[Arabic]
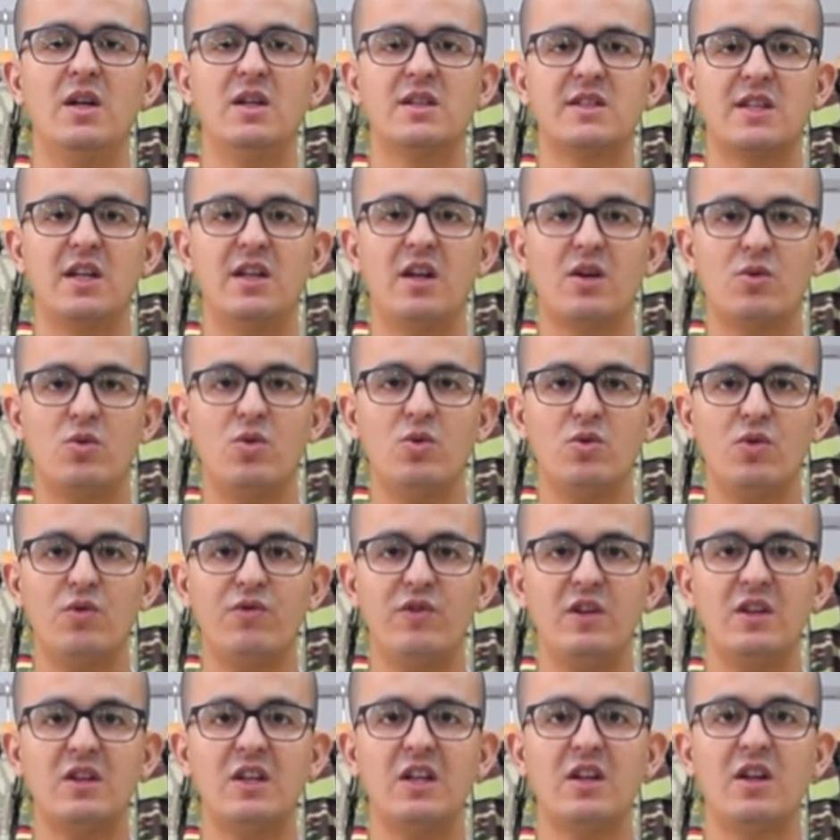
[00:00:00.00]
سنكون
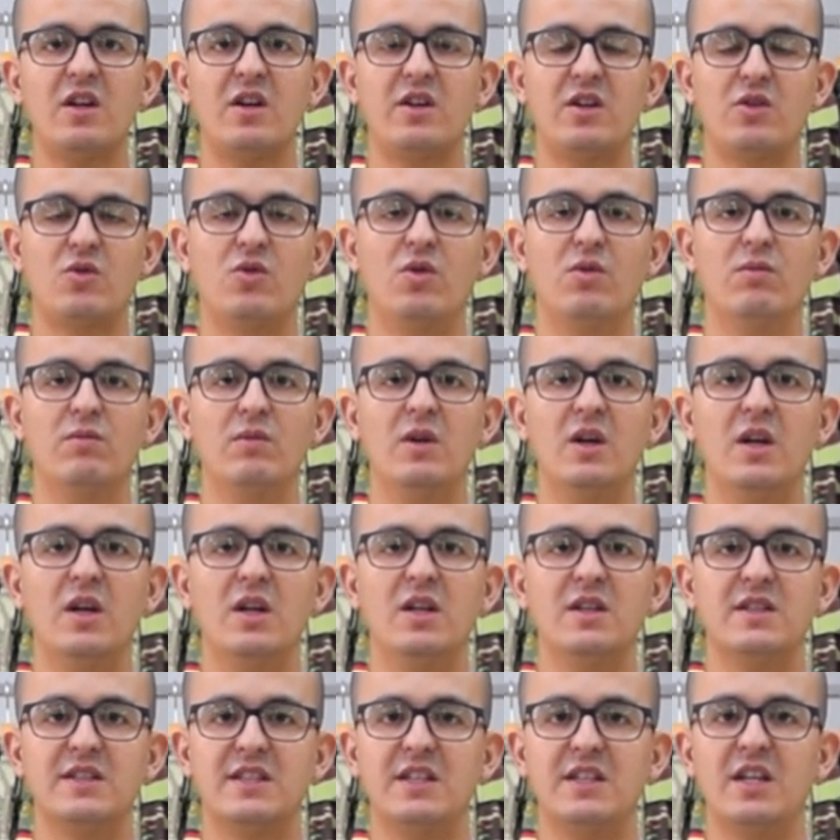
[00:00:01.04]
في انتظاركم
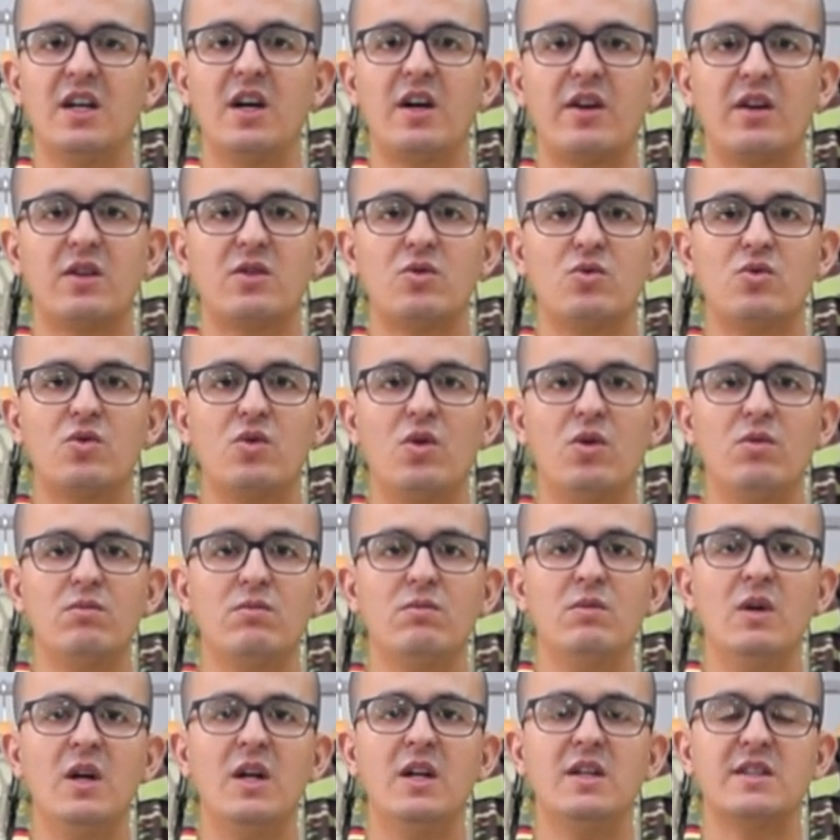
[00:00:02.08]

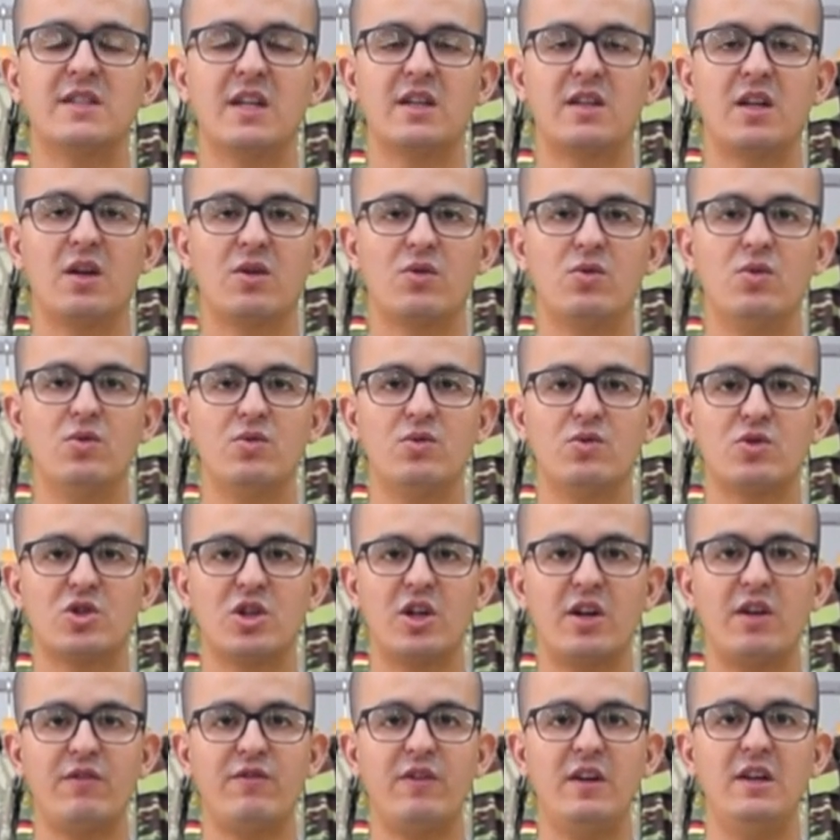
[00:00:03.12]
زيارتكم ستكون
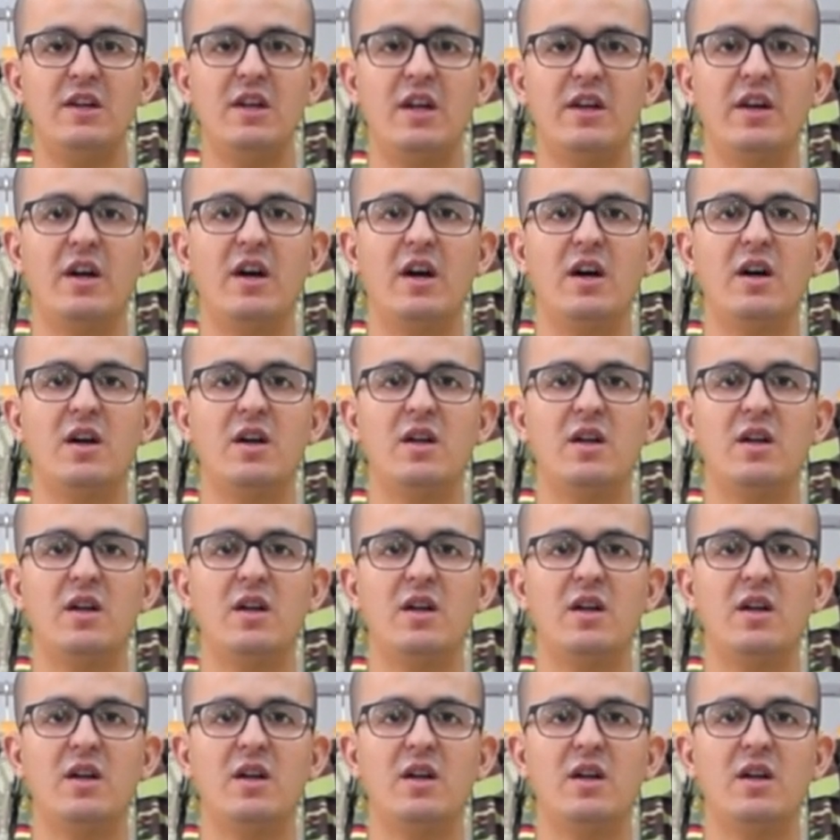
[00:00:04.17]
شرفا لنا